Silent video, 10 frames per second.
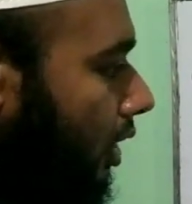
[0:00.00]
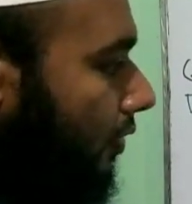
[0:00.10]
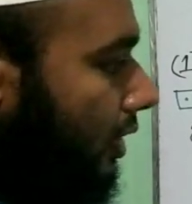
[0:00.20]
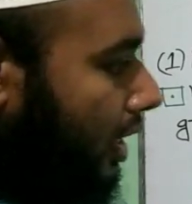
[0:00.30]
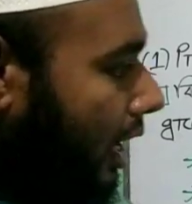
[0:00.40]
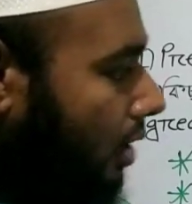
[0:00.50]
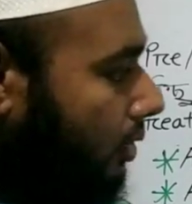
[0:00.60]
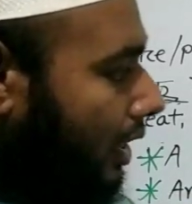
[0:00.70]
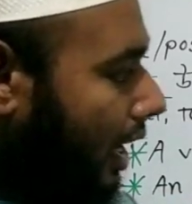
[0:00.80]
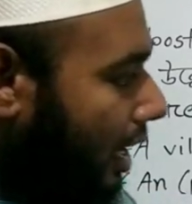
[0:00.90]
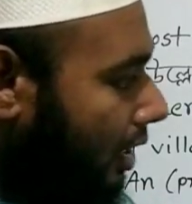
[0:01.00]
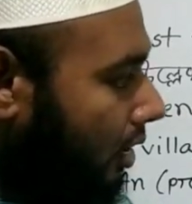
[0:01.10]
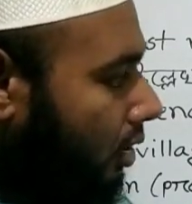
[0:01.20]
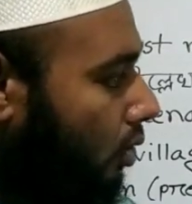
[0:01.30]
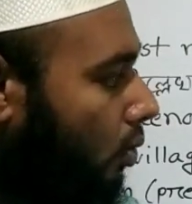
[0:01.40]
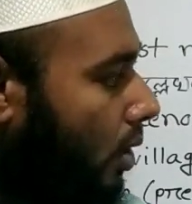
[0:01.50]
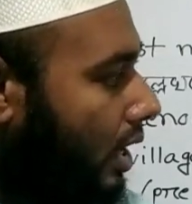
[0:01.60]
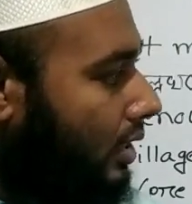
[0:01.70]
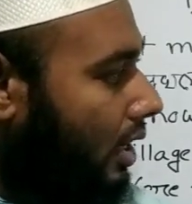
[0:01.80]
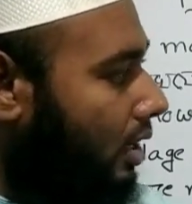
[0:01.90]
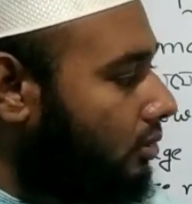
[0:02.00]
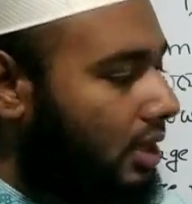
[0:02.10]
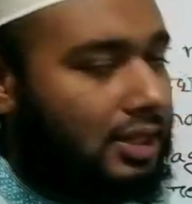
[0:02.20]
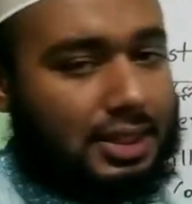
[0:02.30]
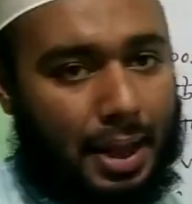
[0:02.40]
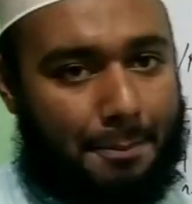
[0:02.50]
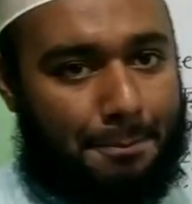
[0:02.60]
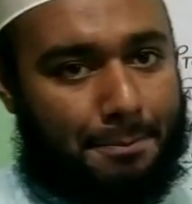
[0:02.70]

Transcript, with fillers: মডিফাই দা নাউন গার্ল ওয়ার্ক আউট দা সাম